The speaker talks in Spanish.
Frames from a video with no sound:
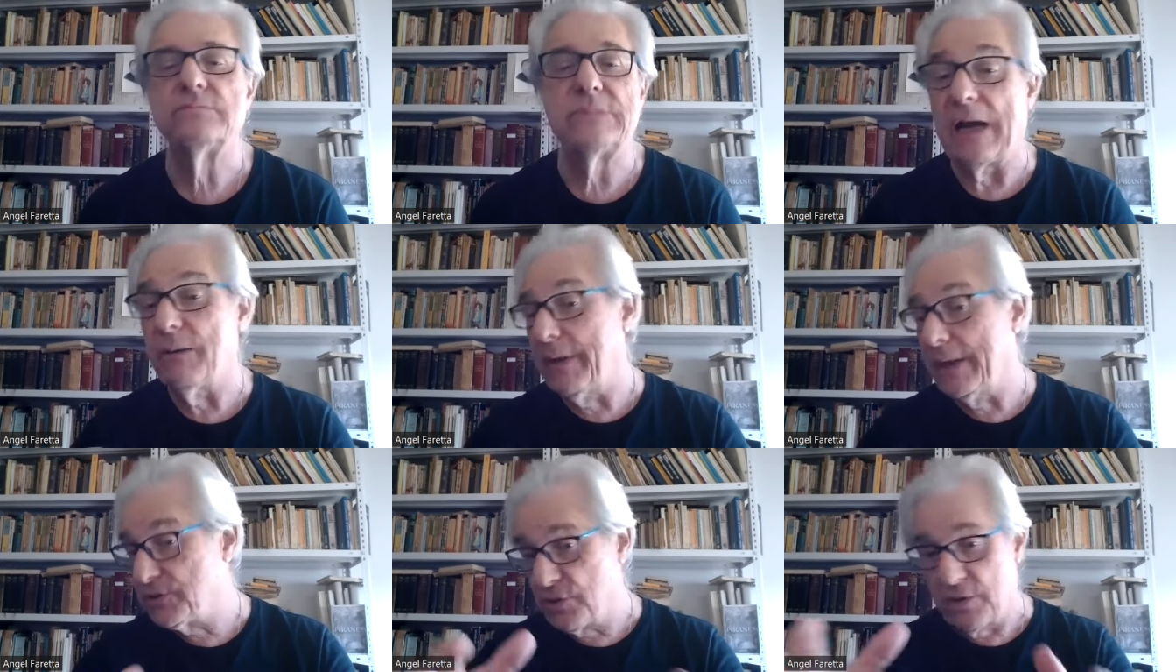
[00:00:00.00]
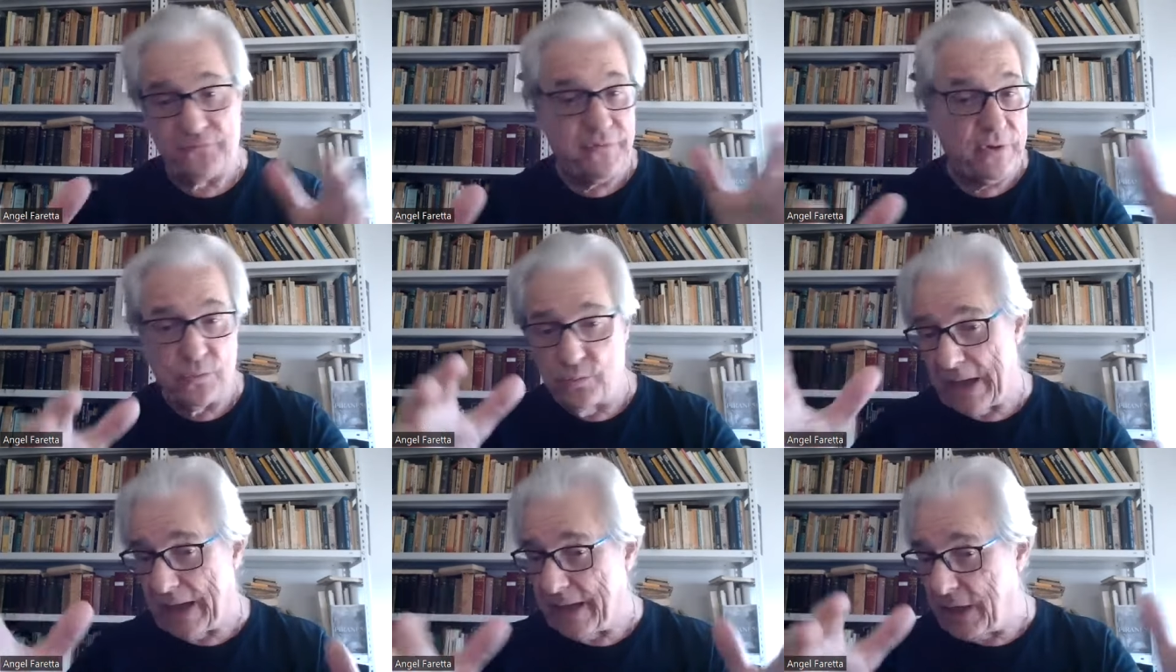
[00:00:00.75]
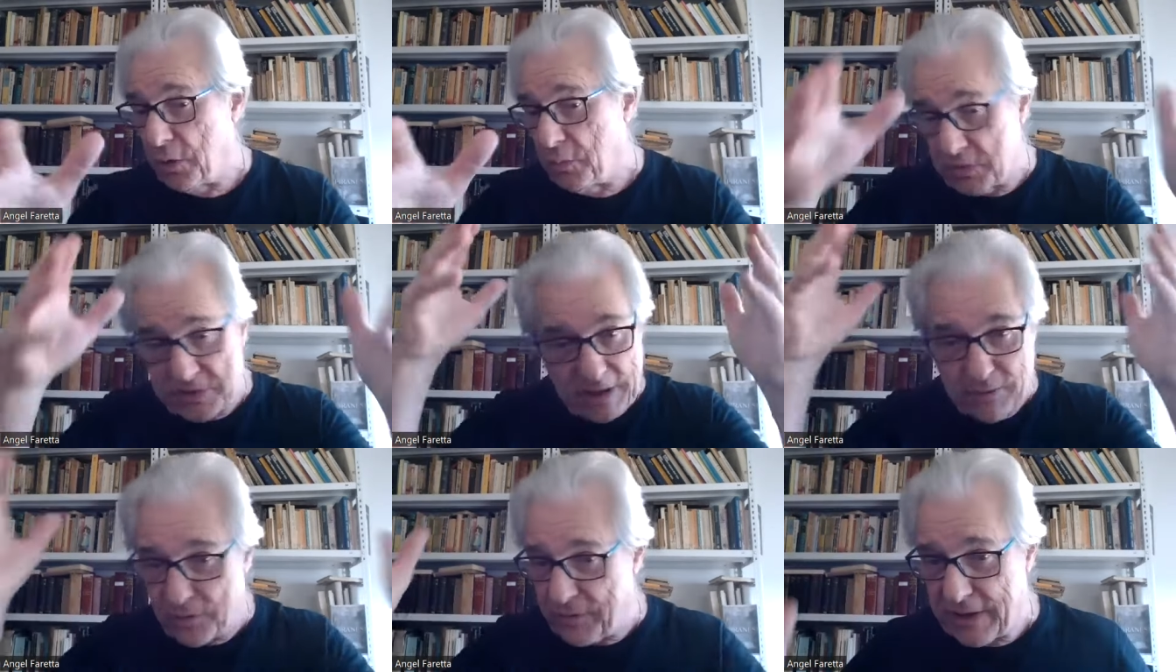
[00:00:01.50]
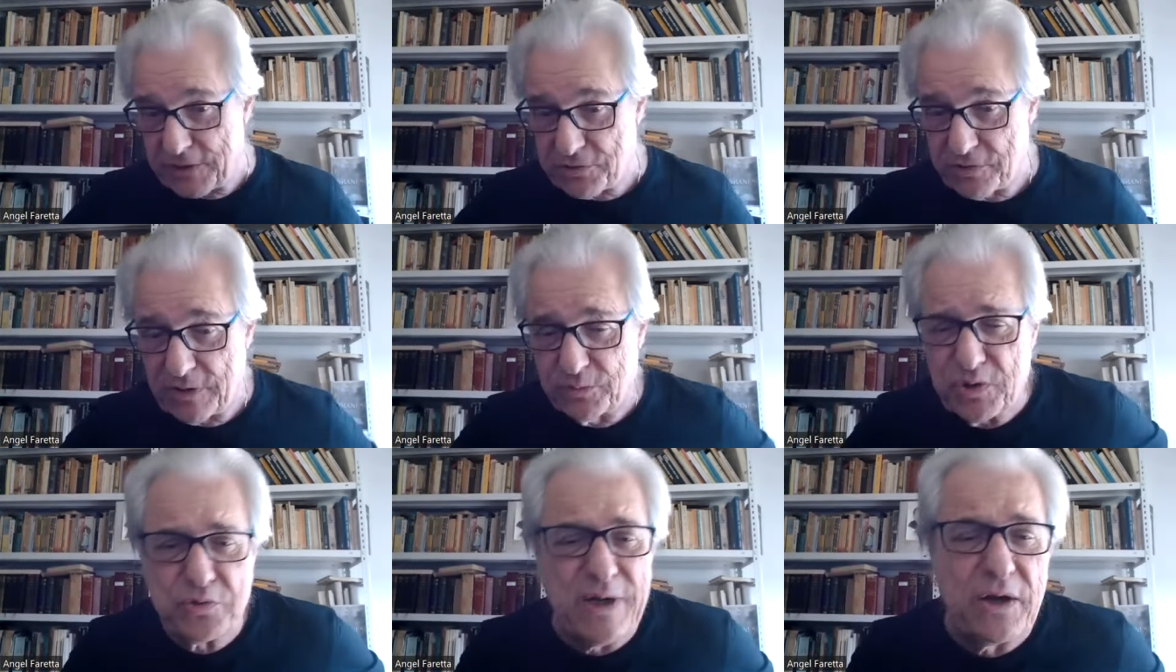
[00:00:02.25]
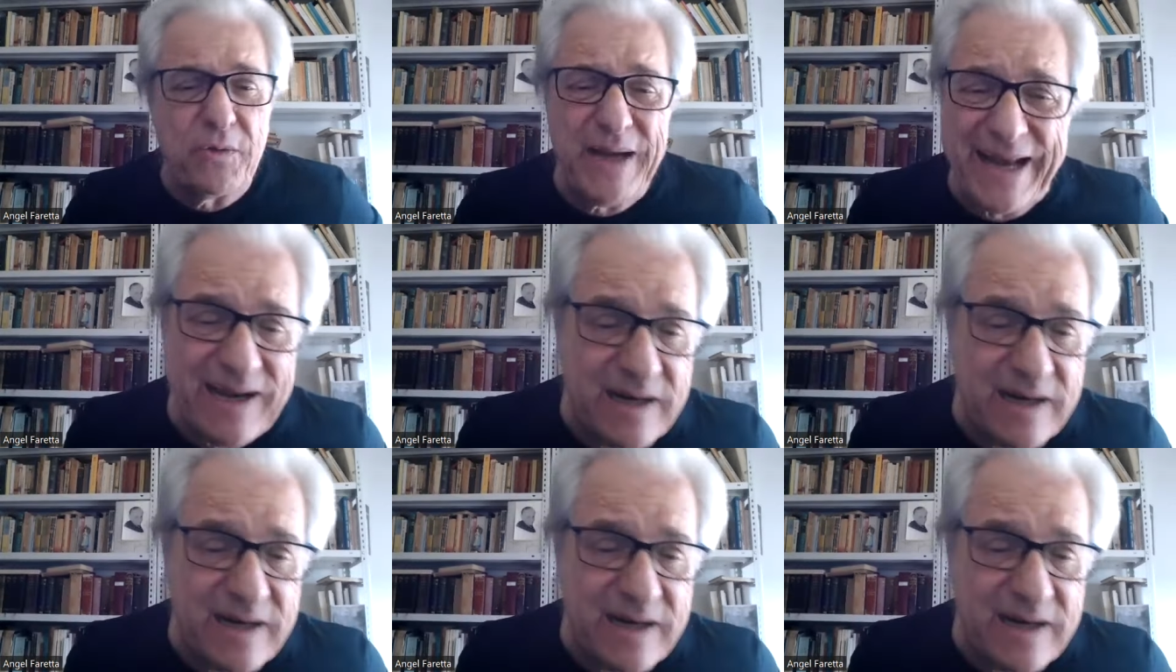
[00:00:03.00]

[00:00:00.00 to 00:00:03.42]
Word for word: Tal vez hoy figura ahí como ya de los derechos de autor. Es una novela